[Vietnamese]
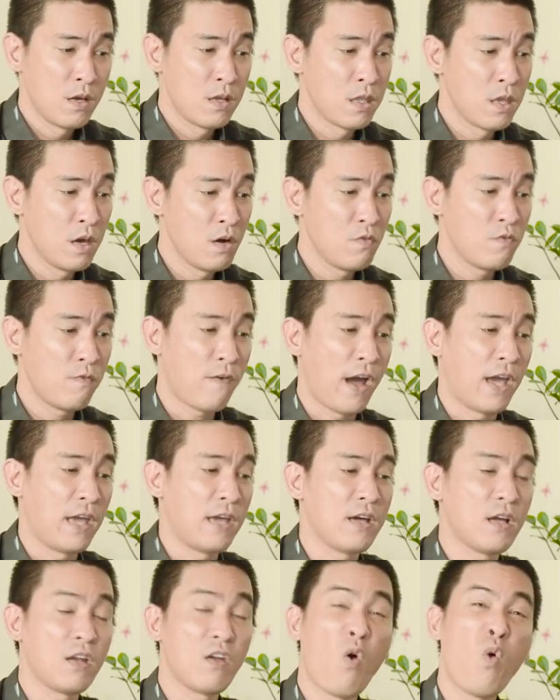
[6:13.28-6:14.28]
như
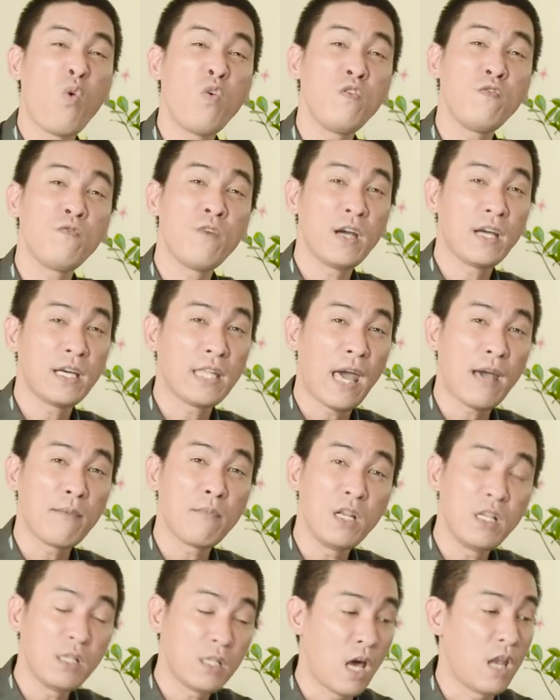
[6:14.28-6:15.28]
vậy đối với cái tháng
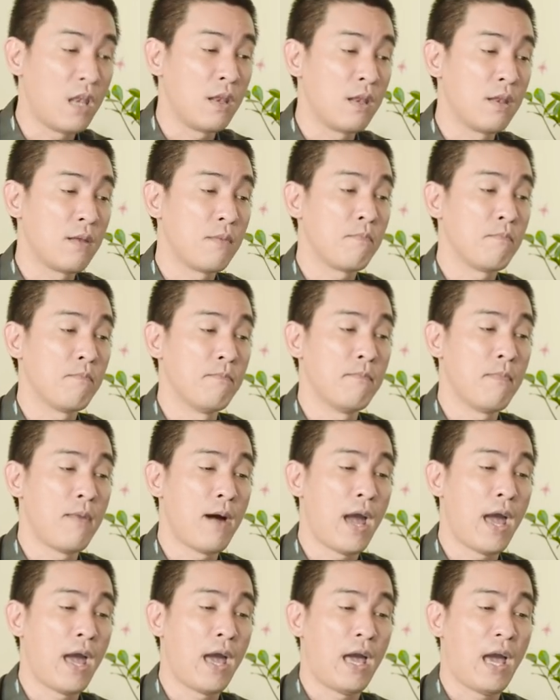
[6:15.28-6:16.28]
bính thìn
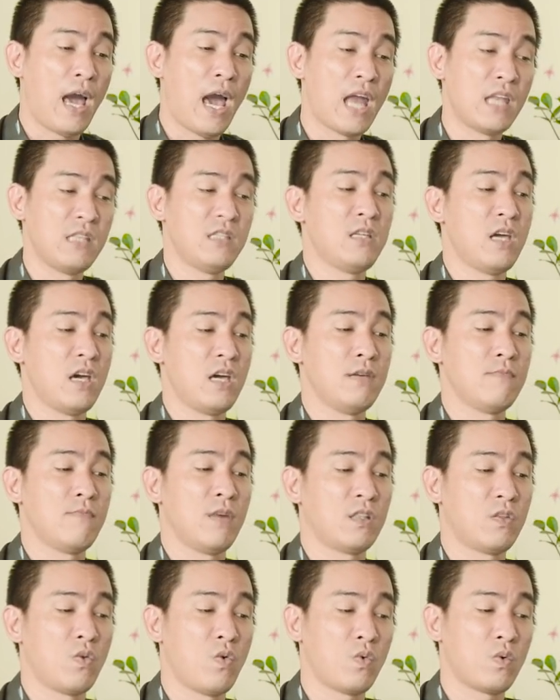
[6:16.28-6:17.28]
mà anh chị
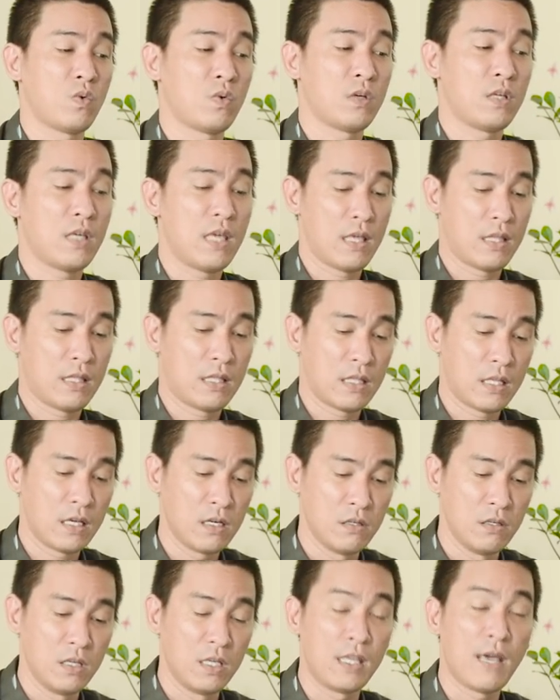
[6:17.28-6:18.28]
mà thuộc
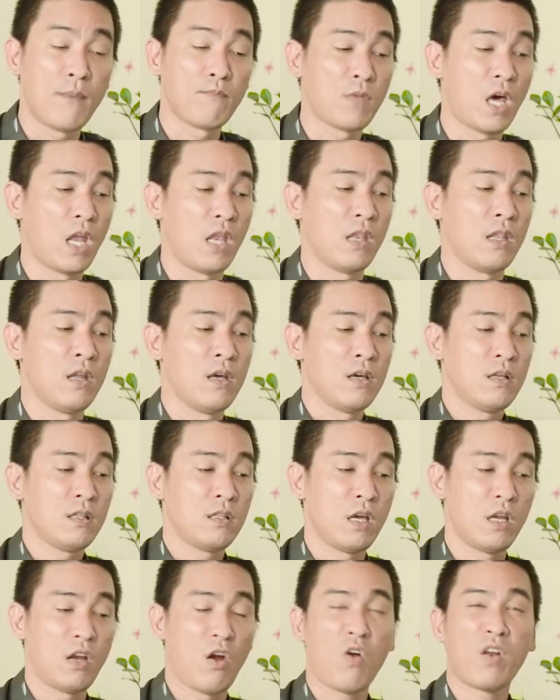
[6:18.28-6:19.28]
người nhâm thìn
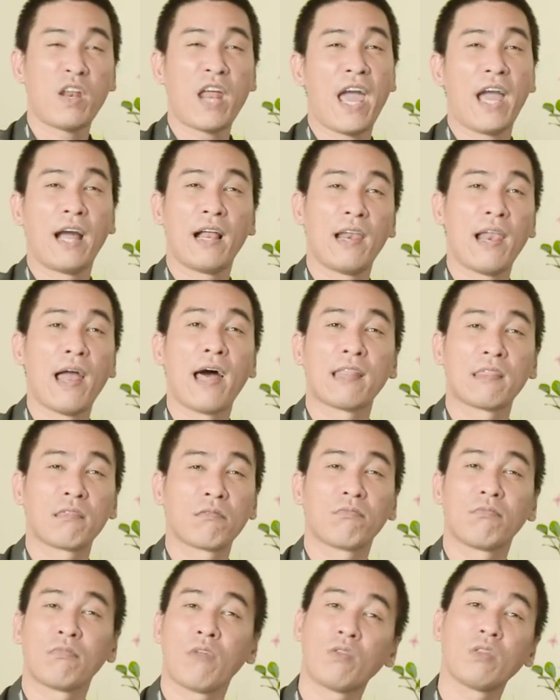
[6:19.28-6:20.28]
thì rõ ràng là
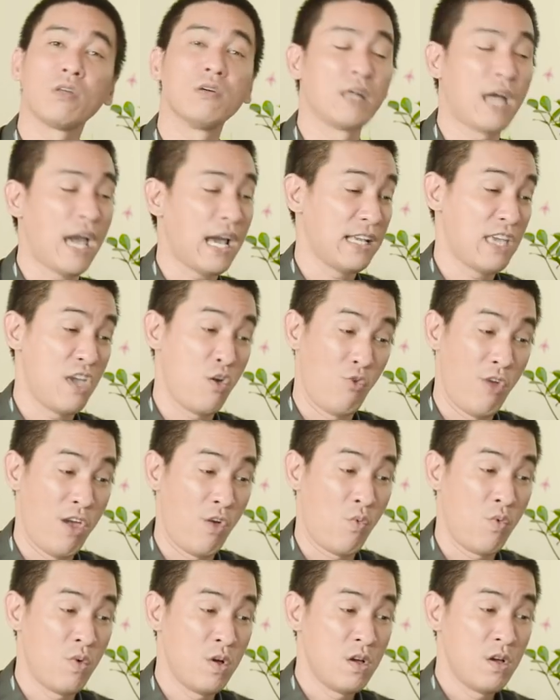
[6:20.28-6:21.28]
nó tương khắc nhiều
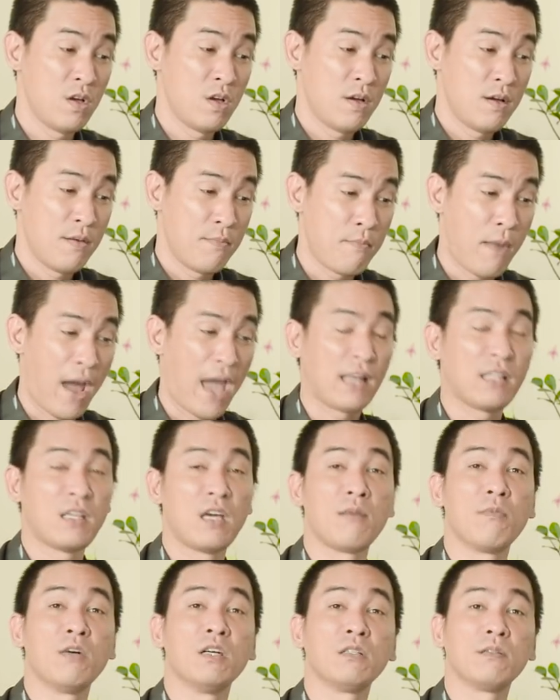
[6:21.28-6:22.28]
điều mạng
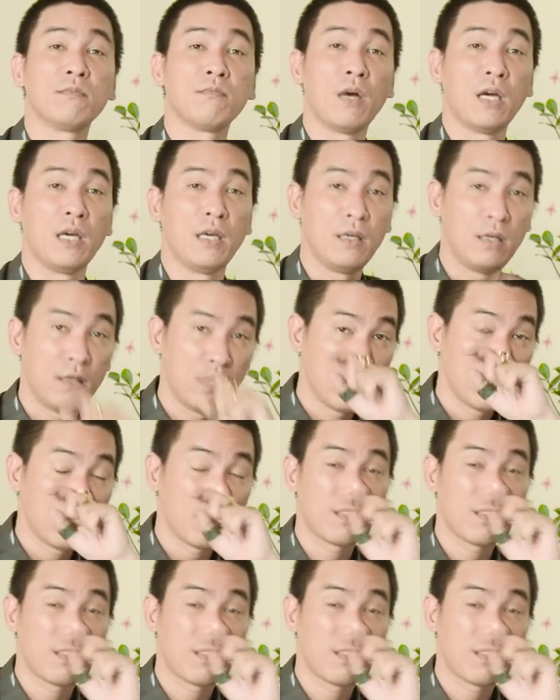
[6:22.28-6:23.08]
thì bị bị